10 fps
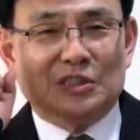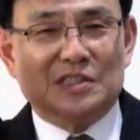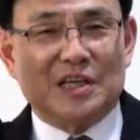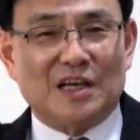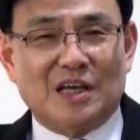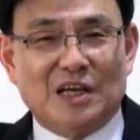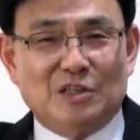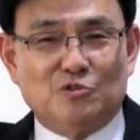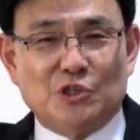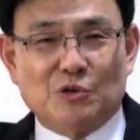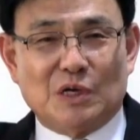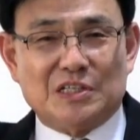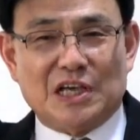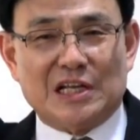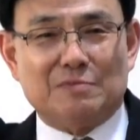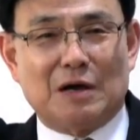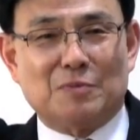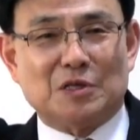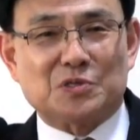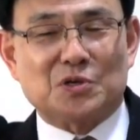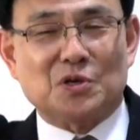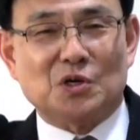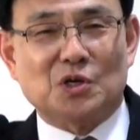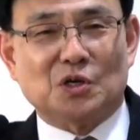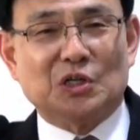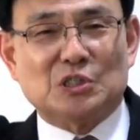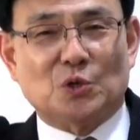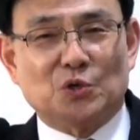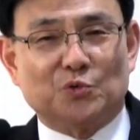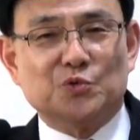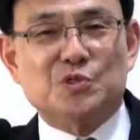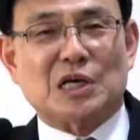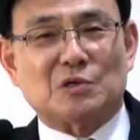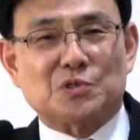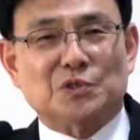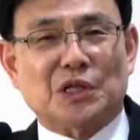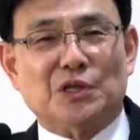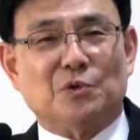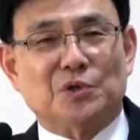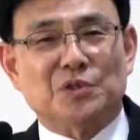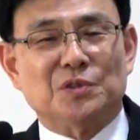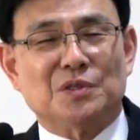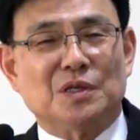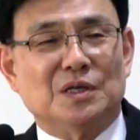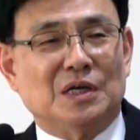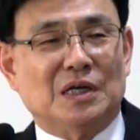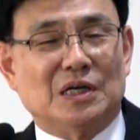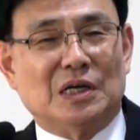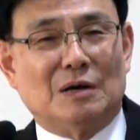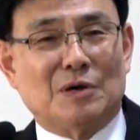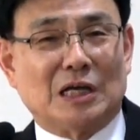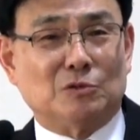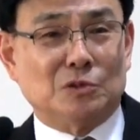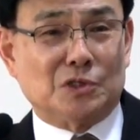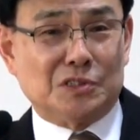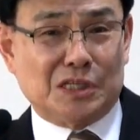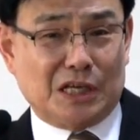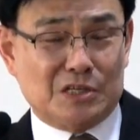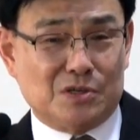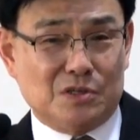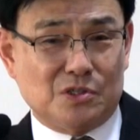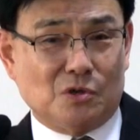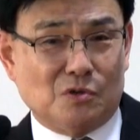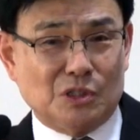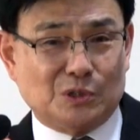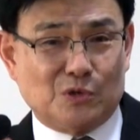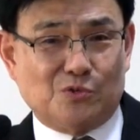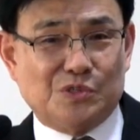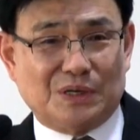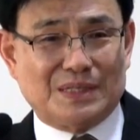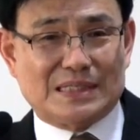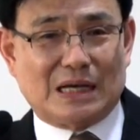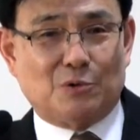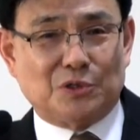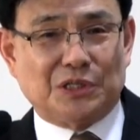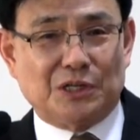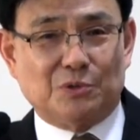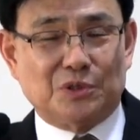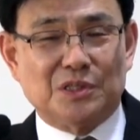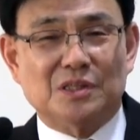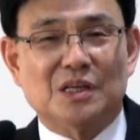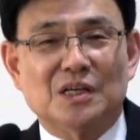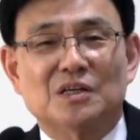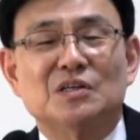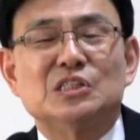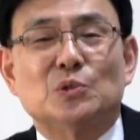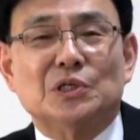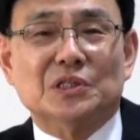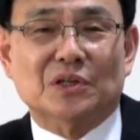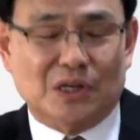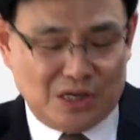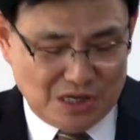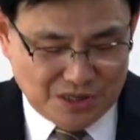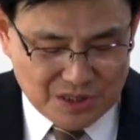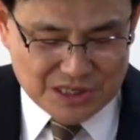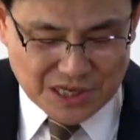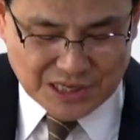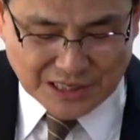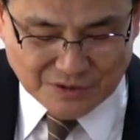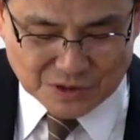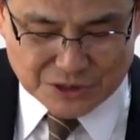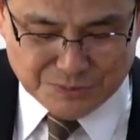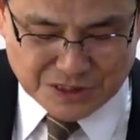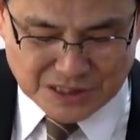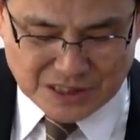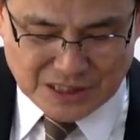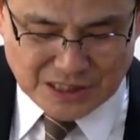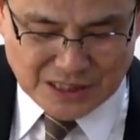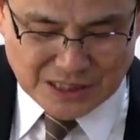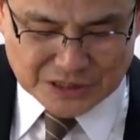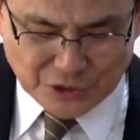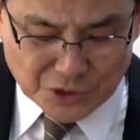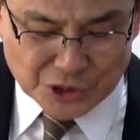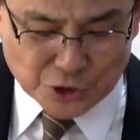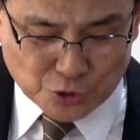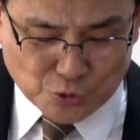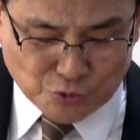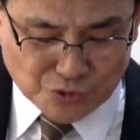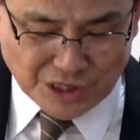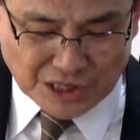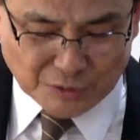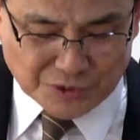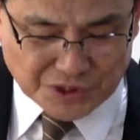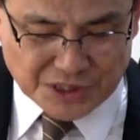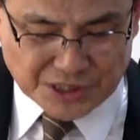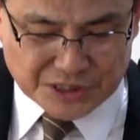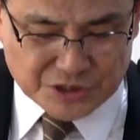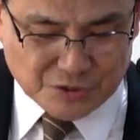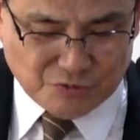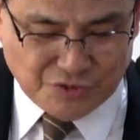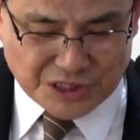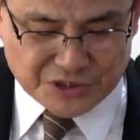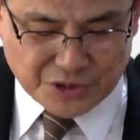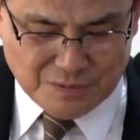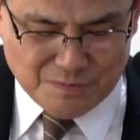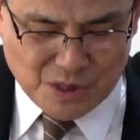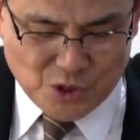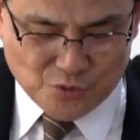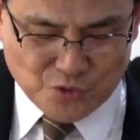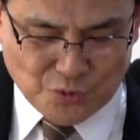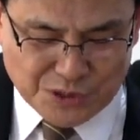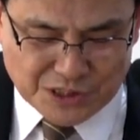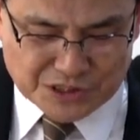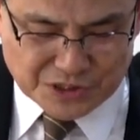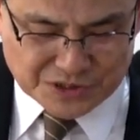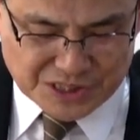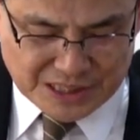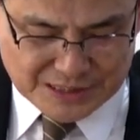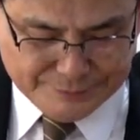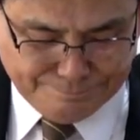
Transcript: 이제 주님과 재림하면서 그리스도의 군사로서 내려오는 아마겟돈 전쟁에서 적그리스도의 군사와 싸우러 내려오는 그리스도인들을 얘기하는 것입니다. 여인이 군대라고 이렇게 얘기했죠. 군대처럼 위험 있는 여자.